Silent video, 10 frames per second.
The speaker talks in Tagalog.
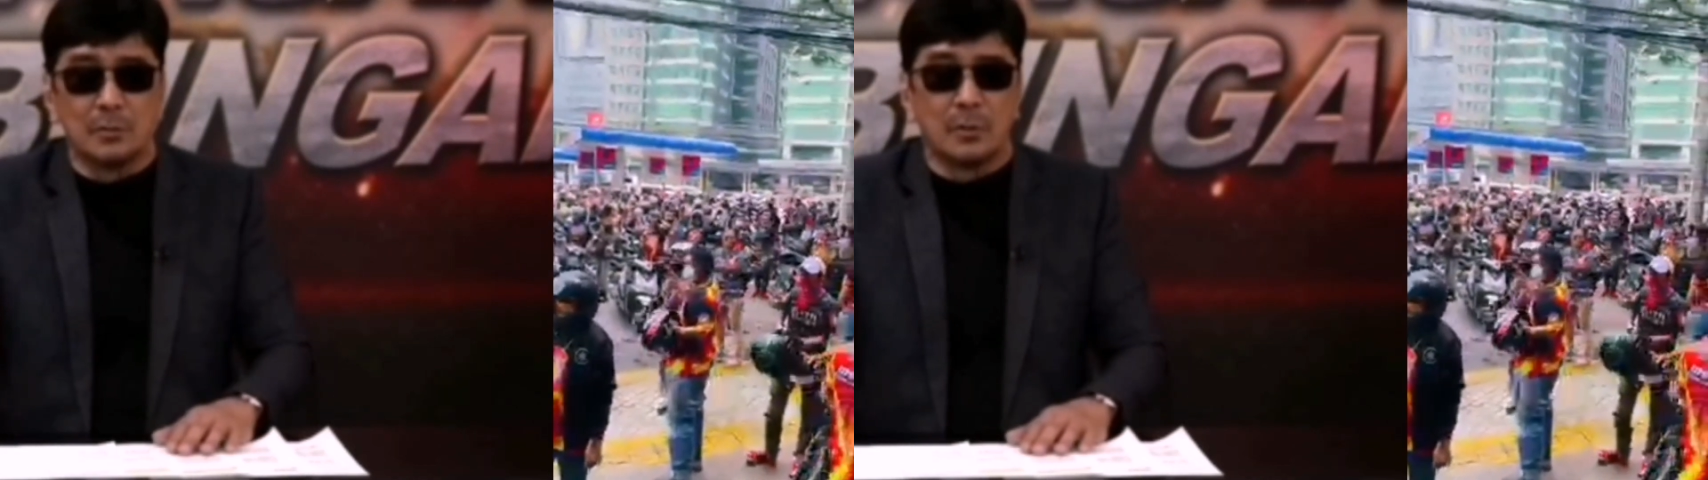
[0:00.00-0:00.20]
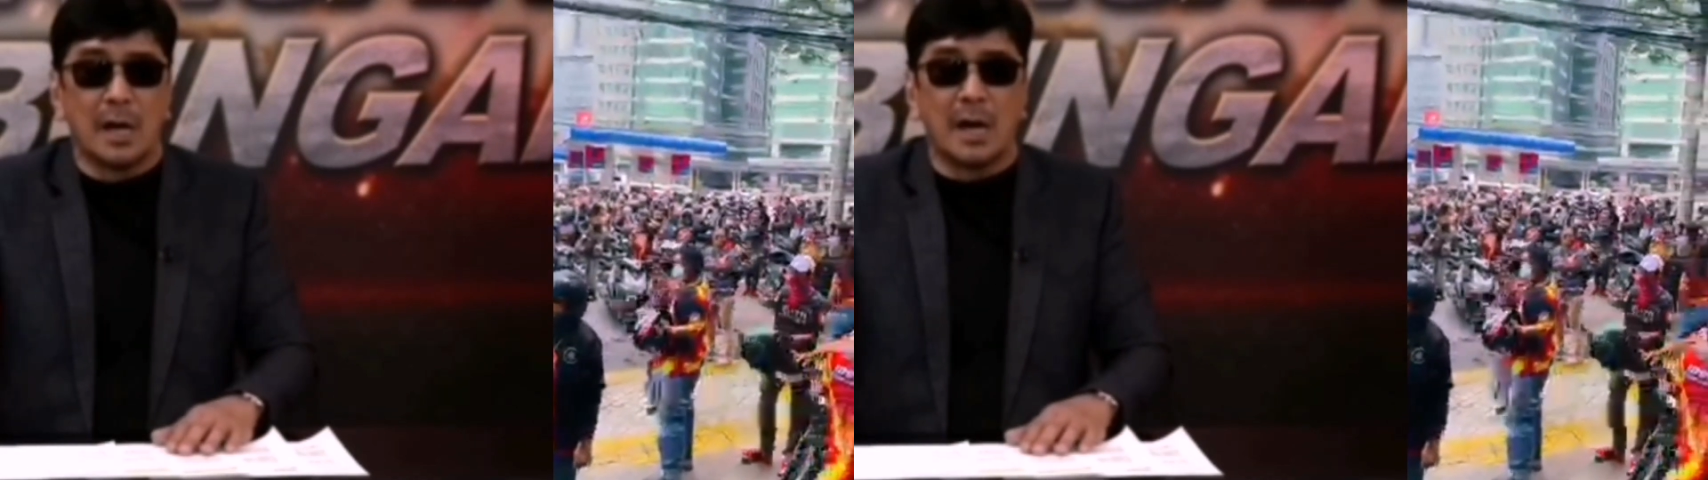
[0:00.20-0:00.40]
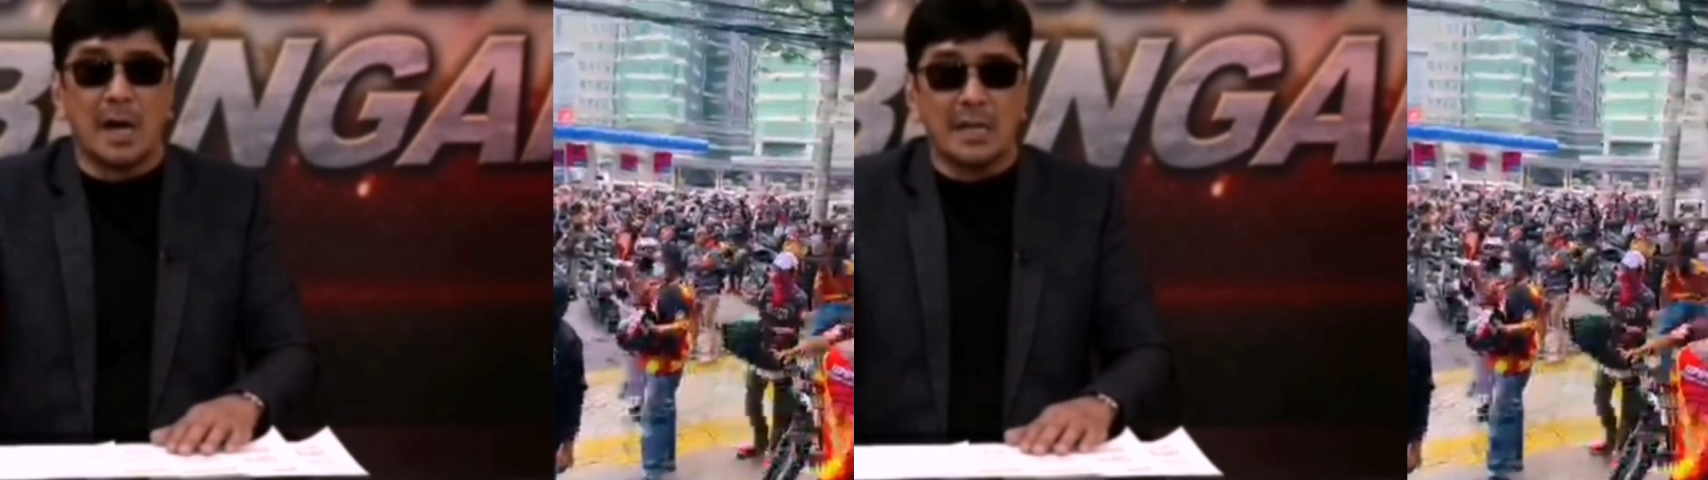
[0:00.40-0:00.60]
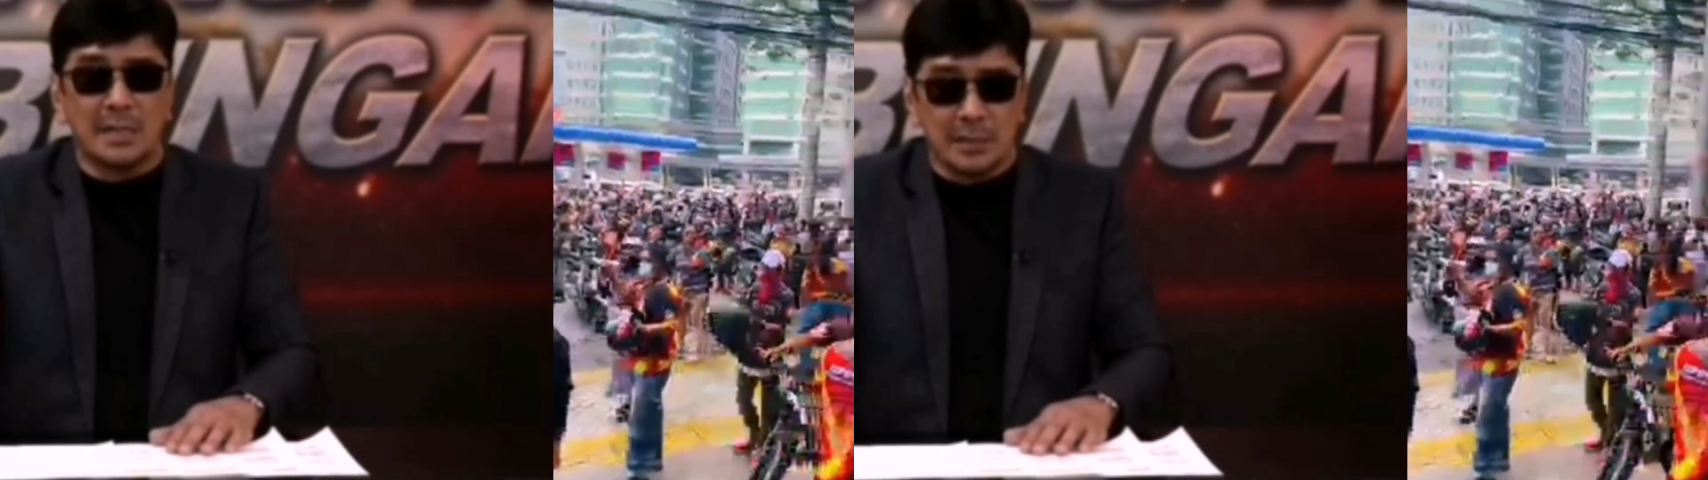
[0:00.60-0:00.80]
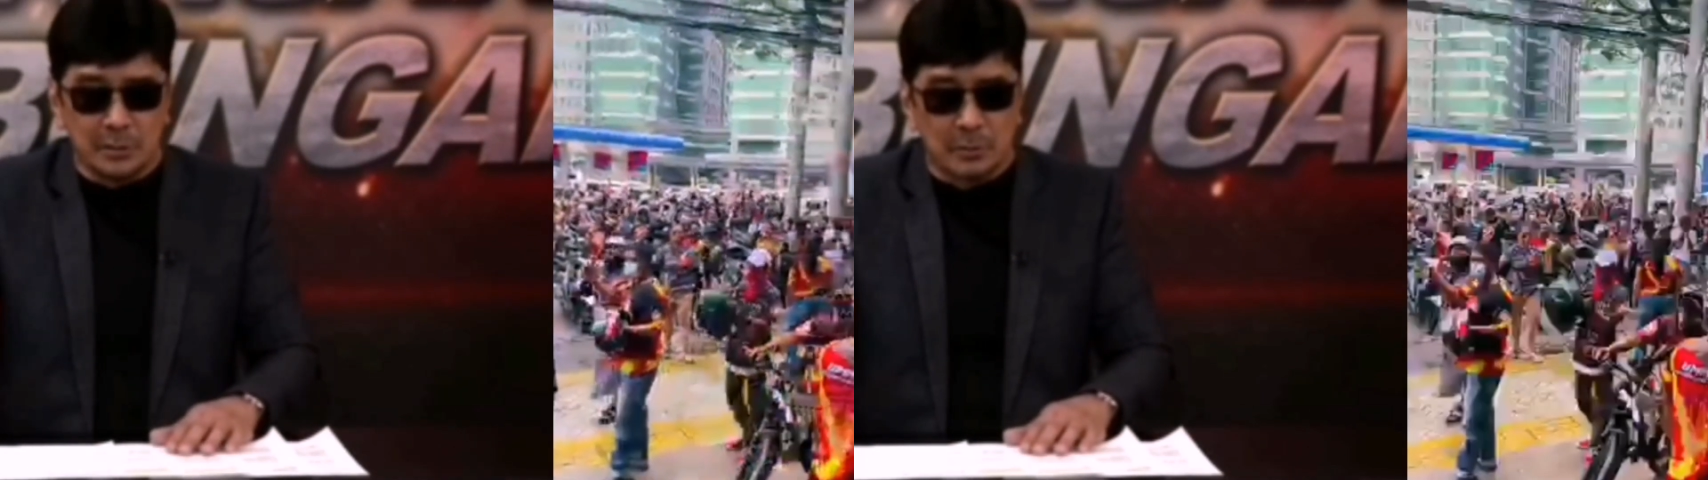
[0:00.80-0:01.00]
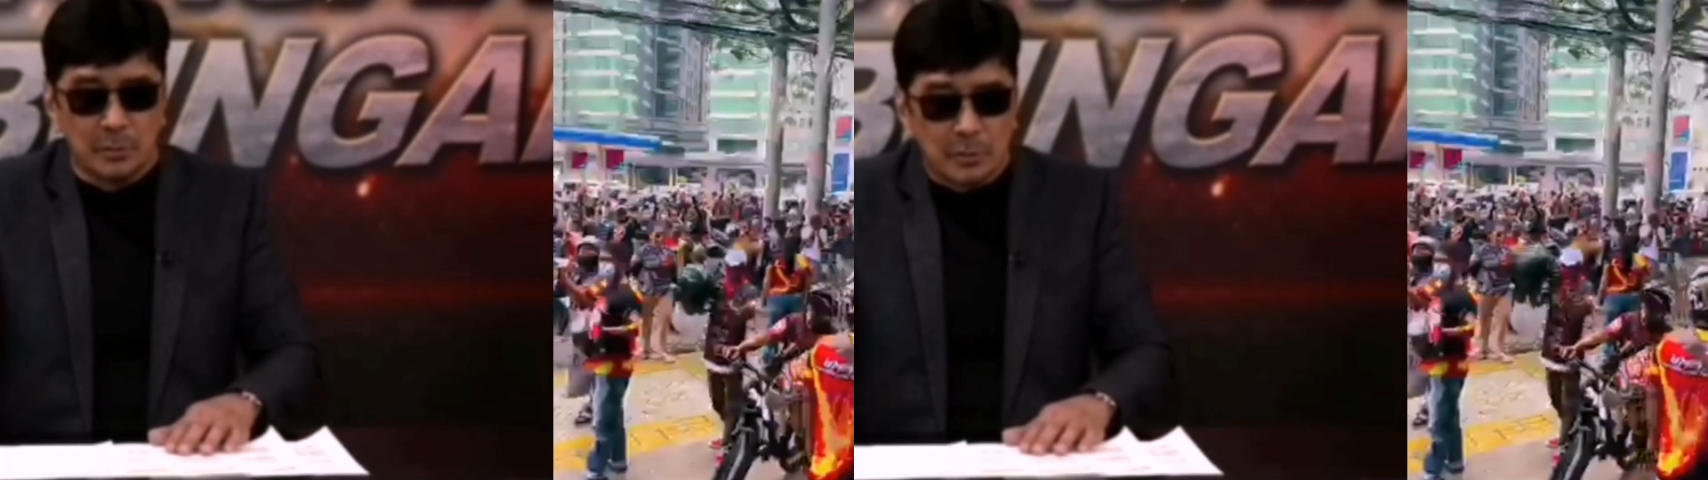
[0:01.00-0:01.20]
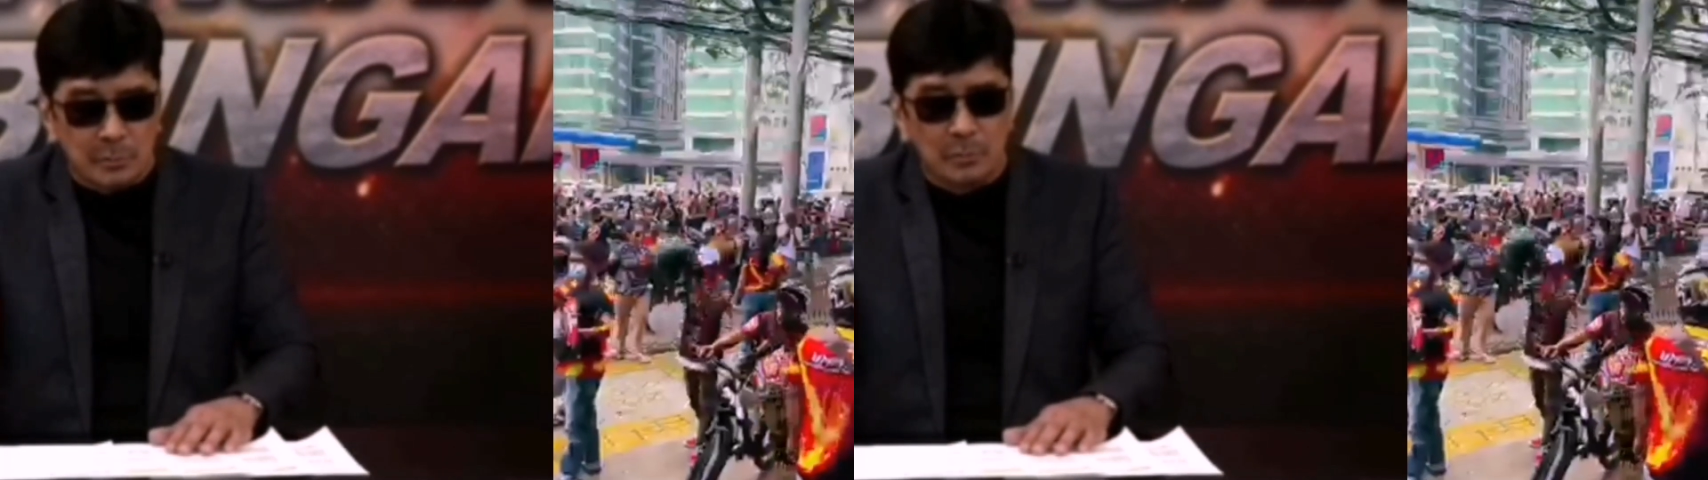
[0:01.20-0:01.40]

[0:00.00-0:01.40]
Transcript: kung akala ninyo, kung,